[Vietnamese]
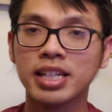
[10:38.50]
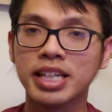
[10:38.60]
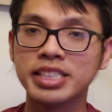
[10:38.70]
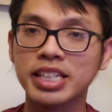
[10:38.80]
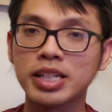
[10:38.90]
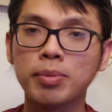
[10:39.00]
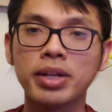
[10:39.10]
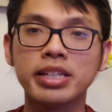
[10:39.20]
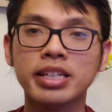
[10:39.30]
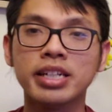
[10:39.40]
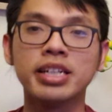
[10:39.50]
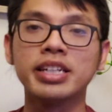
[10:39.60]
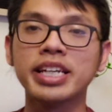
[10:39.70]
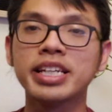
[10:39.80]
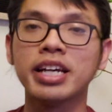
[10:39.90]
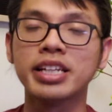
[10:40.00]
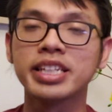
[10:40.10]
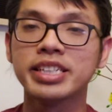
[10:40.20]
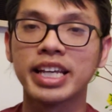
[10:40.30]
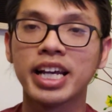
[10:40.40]
thời sự của mình ờ, nãy giờ đã
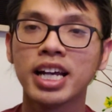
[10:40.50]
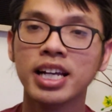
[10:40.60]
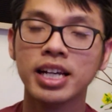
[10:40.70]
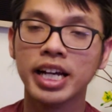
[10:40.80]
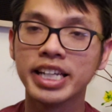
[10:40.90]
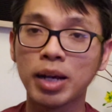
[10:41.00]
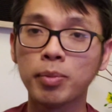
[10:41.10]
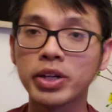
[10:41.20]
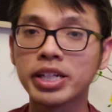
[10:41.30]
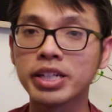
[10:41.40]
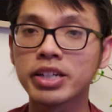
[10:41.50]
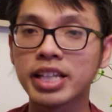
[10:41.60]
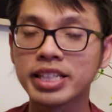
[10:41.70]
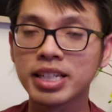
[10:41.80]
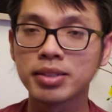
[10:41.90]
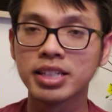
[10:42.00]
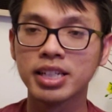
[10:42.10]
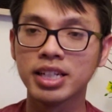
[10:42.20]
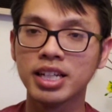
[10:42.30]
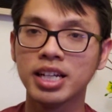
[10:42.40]
chia sẻ hy vọng mọi người có thể thích
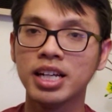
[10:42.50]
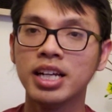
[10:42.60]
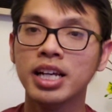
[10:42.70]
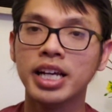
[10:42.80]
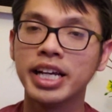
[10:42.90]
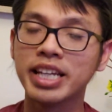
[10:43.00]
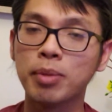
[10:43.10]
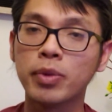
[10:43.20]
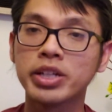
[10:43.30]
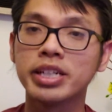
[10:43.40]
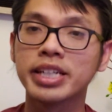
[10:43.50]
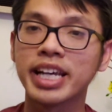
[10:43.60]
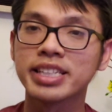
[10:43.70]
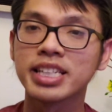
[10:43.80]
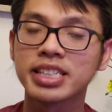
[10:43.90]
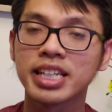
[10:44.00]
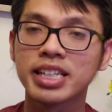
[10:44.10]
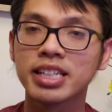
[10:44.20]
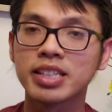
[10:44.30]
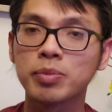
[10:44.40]
ờ, hy vọng mọi người nghe thích
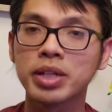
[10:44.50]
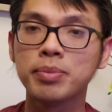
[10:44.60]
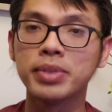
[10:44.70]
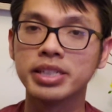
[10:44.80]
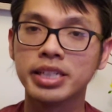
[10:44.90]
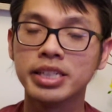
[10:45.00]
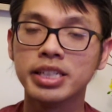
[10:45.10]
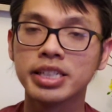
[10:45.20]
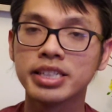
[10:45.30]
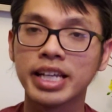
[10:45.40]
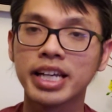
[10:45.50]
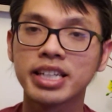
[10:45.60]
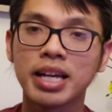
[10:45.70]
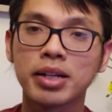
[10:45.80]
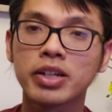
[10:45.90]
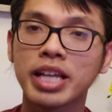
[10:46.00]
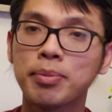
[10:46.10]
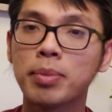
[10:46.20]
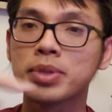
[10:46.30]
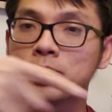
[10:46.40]
cái thông tin mình vừa chia sẻ và có thể
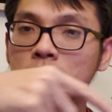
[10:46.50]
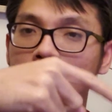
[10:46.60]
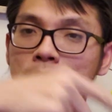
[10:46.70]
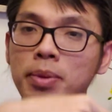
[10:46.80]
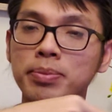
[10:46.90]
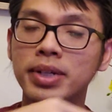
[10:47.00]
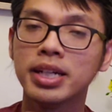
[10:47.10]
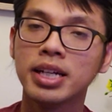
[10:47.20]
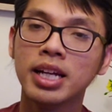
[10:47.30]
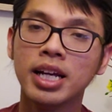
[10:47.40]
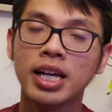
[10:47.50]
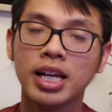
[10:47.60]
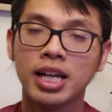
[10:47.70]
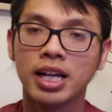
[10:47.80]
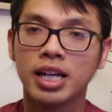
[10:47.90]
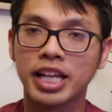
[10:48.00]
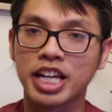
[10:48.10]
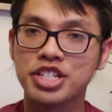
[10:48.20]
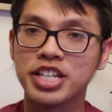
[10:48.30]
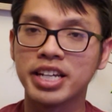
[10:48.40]
bấm subscribe bấm
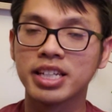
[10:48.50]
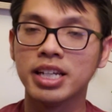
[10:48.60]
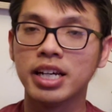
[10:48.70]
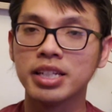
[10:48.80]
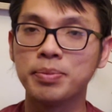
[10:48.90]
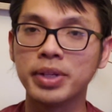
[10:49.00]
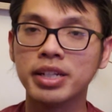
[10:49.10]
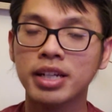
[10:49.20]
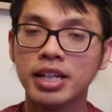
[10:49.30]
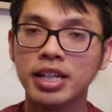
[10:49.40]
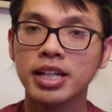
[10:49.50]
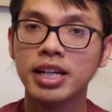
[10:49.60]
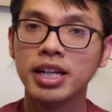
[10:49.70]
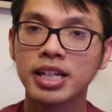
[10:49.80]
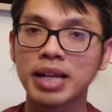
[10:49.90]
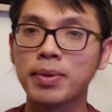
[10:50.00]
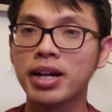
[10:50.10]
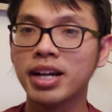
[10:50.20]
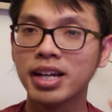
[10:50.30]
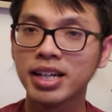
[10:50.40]
like and share giùm mình cảm
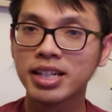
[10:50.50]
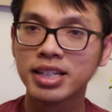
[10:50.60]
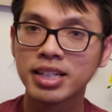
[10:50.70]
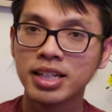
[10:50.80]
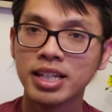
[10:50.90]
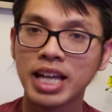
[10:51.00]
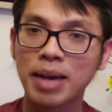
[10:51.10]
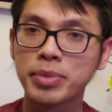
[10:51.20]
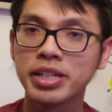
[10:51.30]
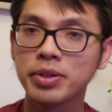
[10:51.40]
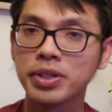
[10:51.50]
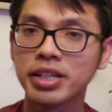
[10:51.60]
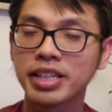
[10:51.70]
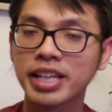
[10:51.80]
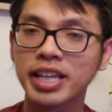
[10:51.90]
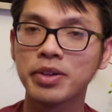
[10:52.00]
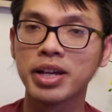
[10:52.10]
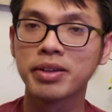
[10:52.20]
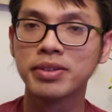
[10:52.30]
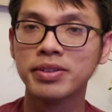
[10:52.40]
ơn happy new year thank you
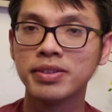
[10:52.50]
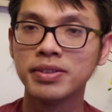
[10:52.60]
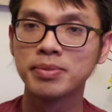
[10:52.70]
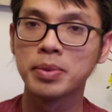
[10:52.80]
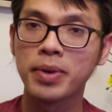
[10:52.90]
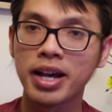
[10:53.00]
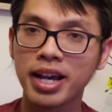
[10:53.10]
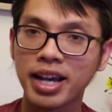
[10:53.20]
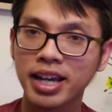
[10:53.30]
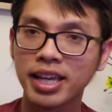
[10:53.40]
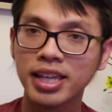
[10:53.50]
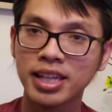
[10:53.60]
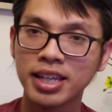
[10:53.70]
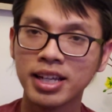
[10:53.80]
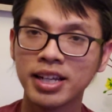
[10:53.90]
now bye bye